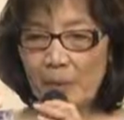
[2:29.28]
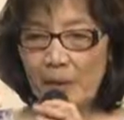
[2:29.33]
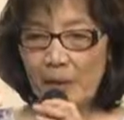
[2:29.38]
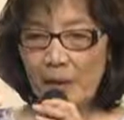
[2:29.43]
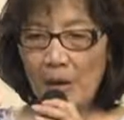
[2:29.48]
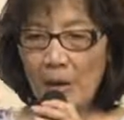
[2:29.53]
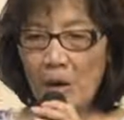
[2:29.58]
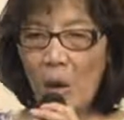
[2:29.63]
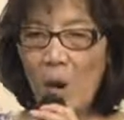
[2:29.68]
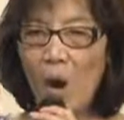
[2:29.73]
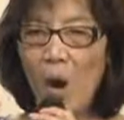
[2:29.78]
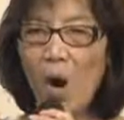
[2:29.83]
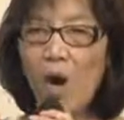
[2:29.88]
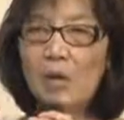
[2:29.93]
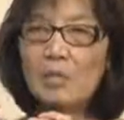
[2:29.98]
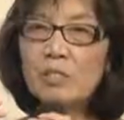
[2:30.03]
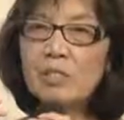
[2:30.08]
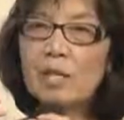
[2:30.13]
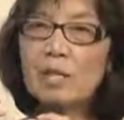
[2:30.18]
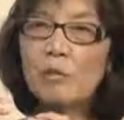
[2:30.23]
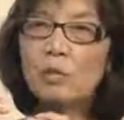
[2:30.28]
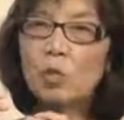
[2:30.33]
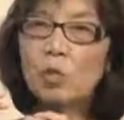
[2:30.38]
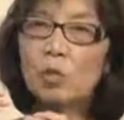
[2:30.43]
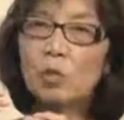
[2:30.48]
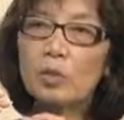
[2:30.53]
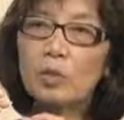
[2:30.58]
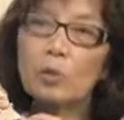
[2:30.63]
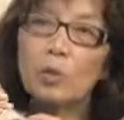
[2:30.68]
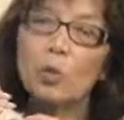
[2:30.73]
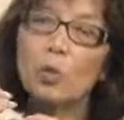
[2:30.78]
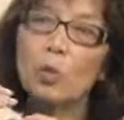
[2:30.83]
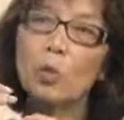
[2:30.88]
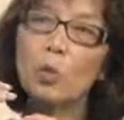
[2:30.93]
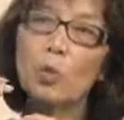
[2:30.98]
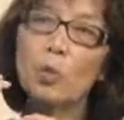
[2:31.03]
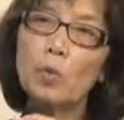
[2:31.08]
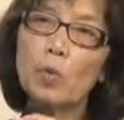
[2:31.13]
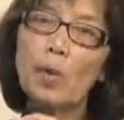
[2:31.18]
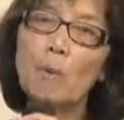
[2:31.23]
họ sẽ
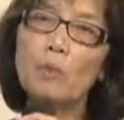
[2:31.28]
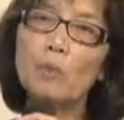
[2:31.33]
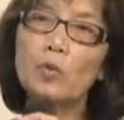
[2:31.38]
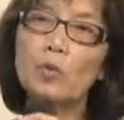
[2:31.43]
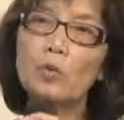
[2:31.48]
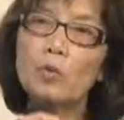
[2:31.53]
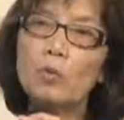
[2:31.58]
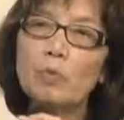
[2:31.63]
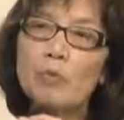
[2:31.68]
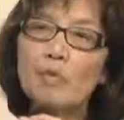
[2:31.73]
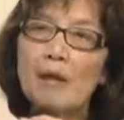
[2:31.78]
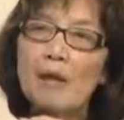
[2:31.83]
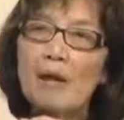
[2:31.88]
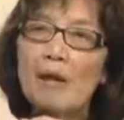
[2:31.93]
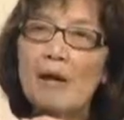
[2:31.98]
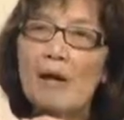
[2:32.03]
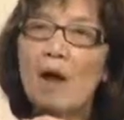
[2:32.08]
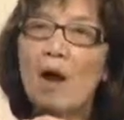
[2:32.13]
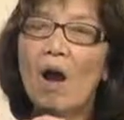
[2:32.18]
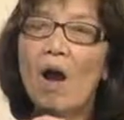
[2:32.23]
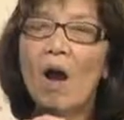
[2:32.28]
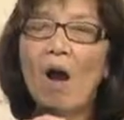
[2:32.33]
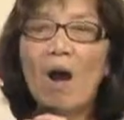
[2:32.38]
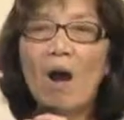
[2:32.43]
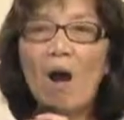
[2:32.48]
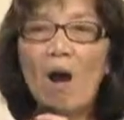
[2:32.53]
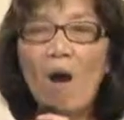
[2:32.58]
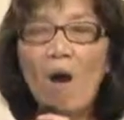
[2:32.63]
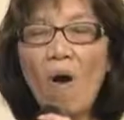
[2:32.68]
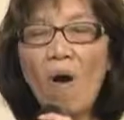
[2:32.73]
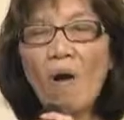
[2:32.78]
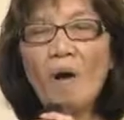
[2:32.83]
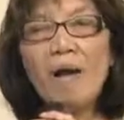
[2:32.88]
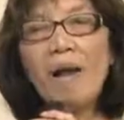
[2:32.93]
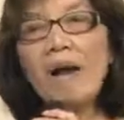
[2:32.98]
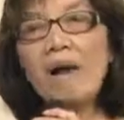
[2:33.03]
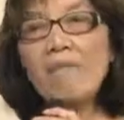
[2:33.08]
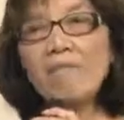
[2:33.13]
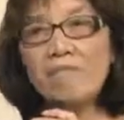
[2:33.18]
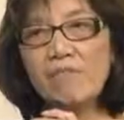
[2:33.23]
cung cấp cho chúng ta
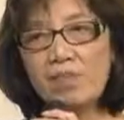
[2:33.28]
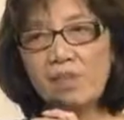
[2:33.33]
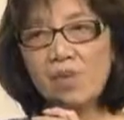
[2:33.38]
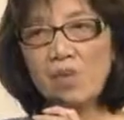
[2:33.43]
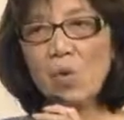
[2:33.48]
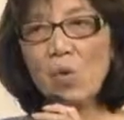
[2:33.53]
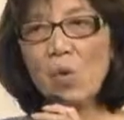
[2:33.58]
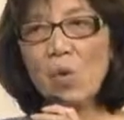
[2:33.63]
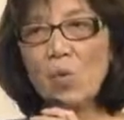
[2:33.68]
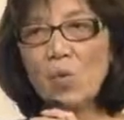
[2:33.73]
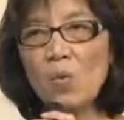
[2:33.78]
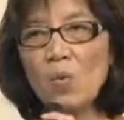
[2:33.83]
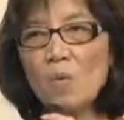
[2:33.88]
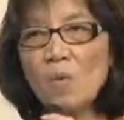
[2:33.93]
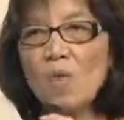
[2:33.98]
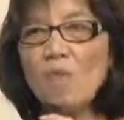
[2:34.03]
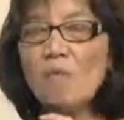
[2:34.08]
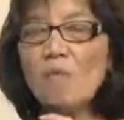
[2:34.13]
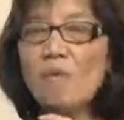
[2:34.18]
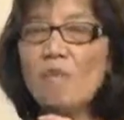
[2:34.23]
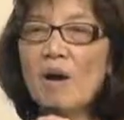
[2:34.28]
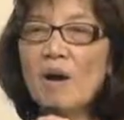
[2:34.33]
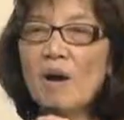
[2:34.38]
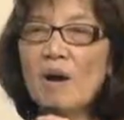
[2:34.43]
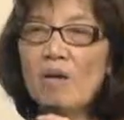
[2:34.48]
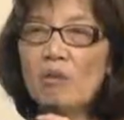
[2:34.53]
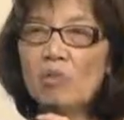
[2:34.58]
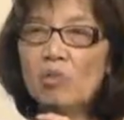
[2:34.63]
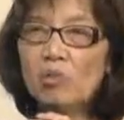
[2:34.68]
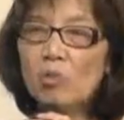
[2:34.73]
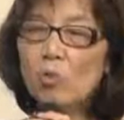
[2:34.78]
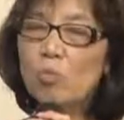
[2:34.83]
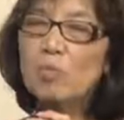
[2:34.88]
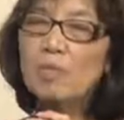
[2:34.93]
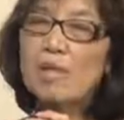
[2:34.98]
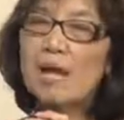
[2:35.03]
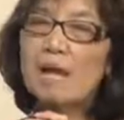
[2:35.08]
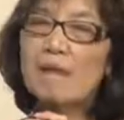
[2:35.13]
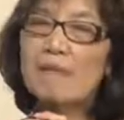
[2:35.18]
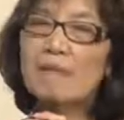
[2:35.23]
online video và chúng
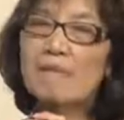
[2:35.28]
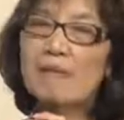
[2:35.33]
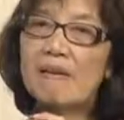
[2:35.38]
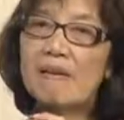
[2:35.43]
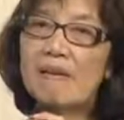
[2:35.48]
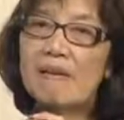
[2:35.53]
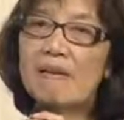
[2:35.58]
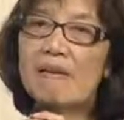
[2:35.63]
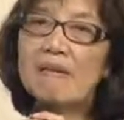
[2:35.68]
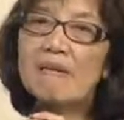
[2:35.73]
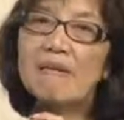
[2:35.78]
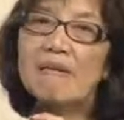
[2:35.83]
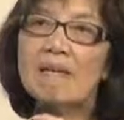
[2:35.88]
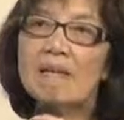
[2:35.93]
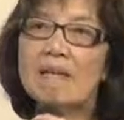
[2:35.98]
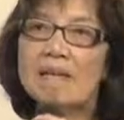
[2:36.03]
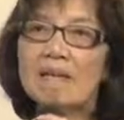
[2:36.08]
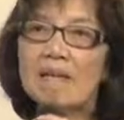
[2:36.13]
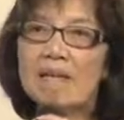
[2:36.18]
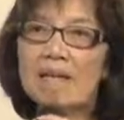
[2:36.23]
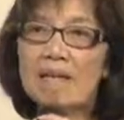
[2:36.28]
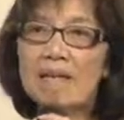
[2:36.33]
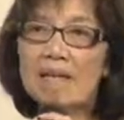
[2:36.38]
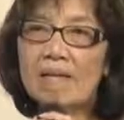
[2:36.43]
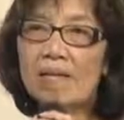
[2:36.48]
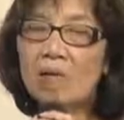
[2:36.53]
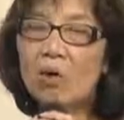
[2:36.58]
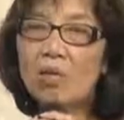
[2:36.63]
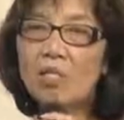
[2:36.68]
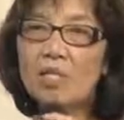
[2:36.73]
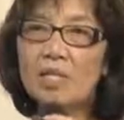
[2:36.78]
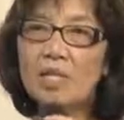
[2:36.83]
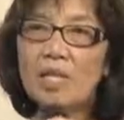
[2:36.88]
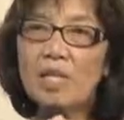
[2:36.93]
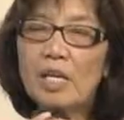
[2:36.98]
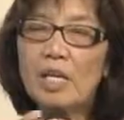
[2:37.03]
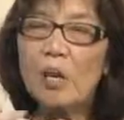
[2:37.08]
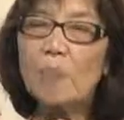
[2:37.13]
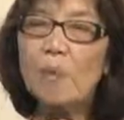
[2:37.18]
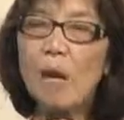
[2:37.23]
ta sẽ à, có những
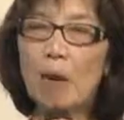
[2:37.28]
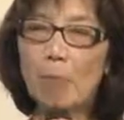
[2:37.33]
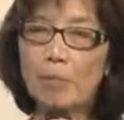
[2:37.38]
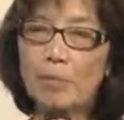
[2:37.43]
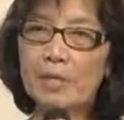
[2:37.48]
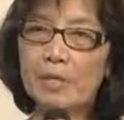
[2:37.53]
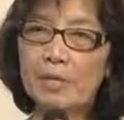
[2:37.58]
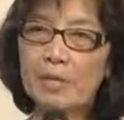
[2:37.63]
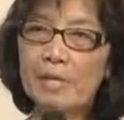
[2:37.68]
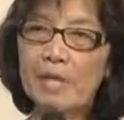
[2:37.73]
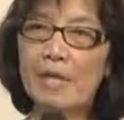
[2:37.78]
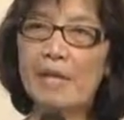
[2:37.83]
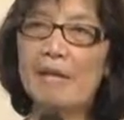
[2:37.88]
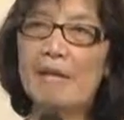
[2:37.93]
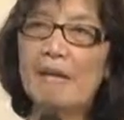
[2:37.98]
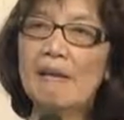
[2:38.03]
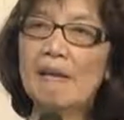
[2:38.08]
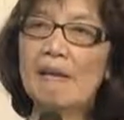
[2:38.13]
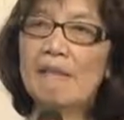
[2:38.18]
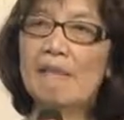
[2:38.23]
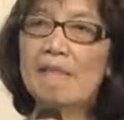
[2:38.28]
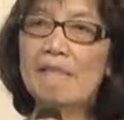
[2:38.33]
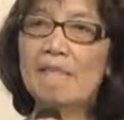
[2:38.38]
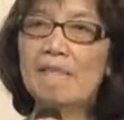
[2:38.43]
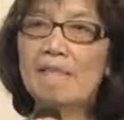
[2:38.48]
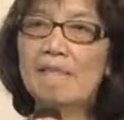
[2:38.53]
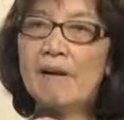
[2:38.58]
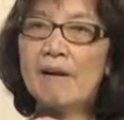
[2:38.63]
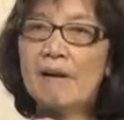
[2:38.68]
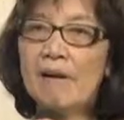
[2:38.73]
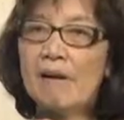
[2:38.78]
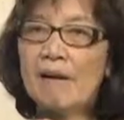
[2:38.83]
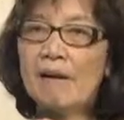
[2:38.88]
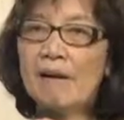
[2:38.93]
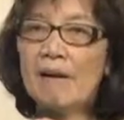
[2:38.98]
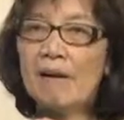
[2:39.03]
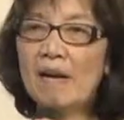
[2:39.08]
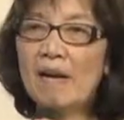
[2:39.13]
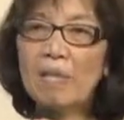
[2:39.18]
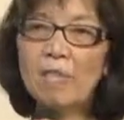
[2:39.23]
cái lớp học như thế này và
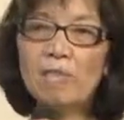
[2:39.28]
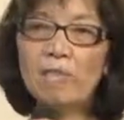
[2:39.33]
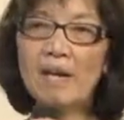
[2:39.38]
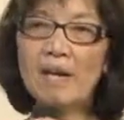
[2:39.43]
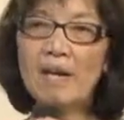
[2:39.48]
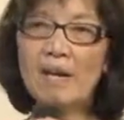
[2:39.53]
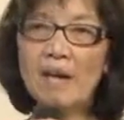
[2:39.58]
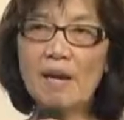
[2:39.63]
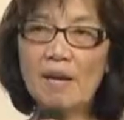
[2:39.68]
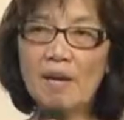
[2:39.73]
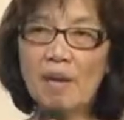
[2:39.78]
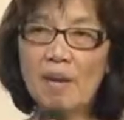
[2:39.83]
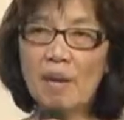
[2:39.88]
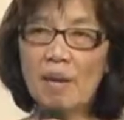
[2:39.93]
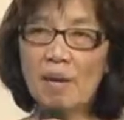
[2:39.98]
không phải là